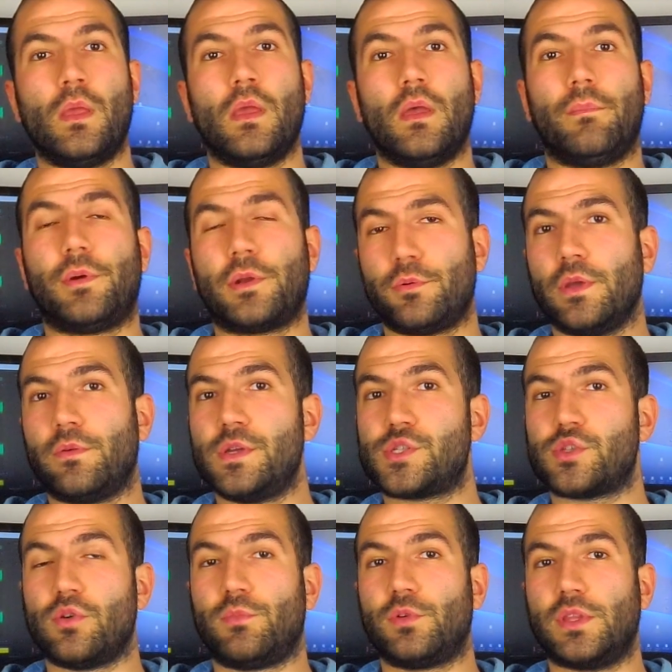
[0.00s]
Per cui questo è
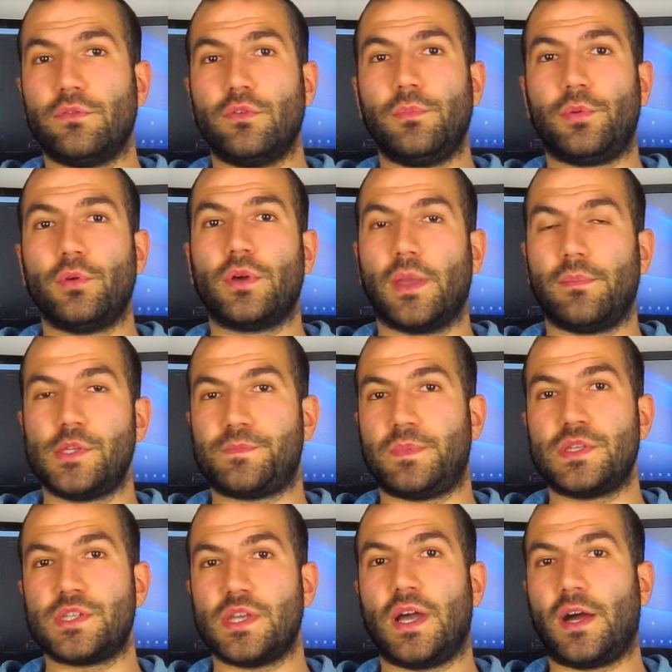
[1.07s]
un motivo in più che mi
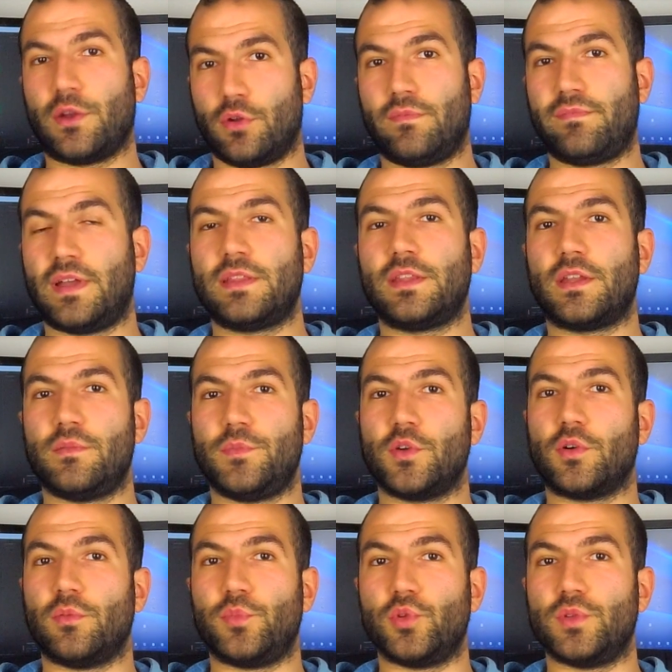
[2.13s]
spinge a non vendere il mio
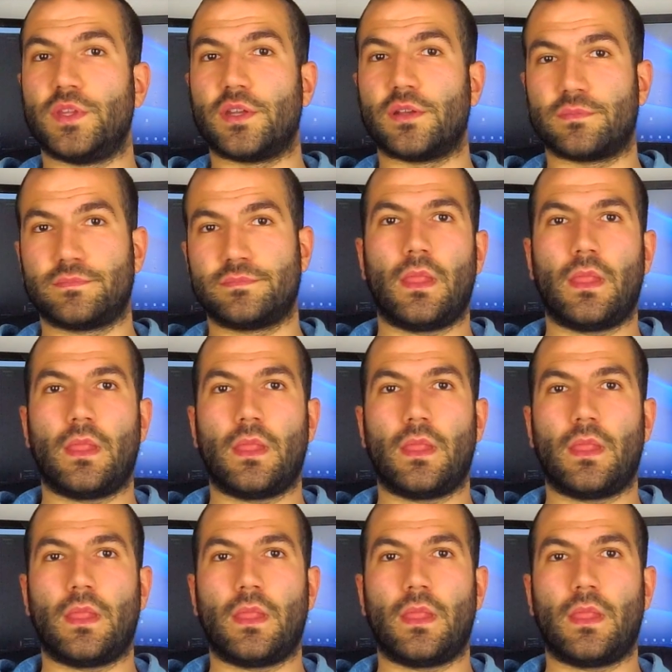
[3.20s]
computer.